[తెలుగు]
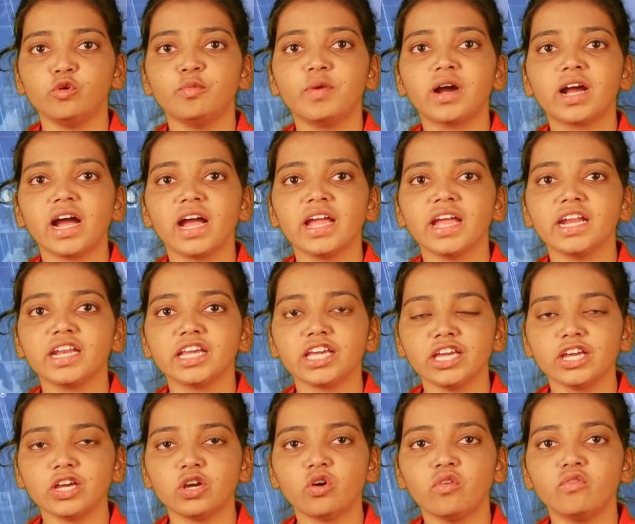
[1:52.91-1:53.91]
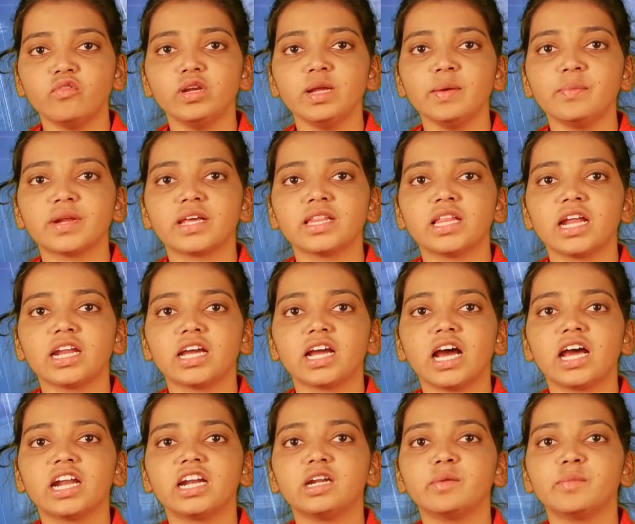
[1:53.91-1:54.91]
ఉబకాయానికి ఈ కొవ్వులే ప్రధాన
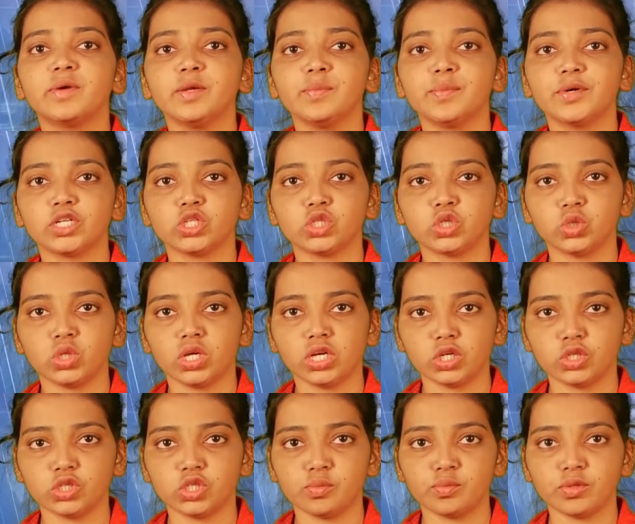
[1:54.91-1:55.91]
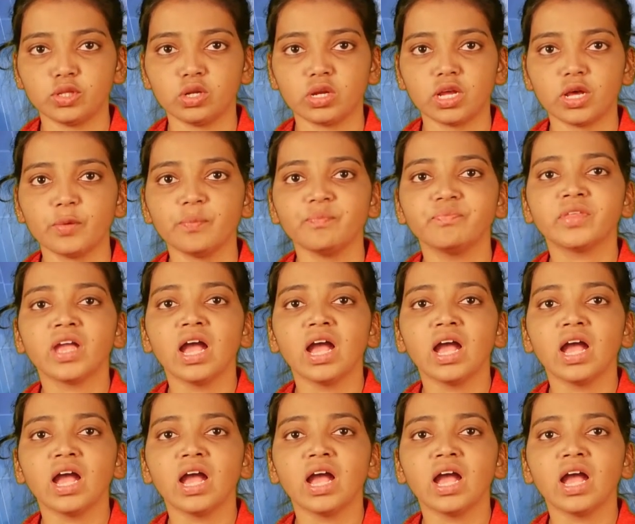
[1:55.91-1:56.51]
కారణమని పరిశోధకులు చెబుతారు చెబుతున్నారు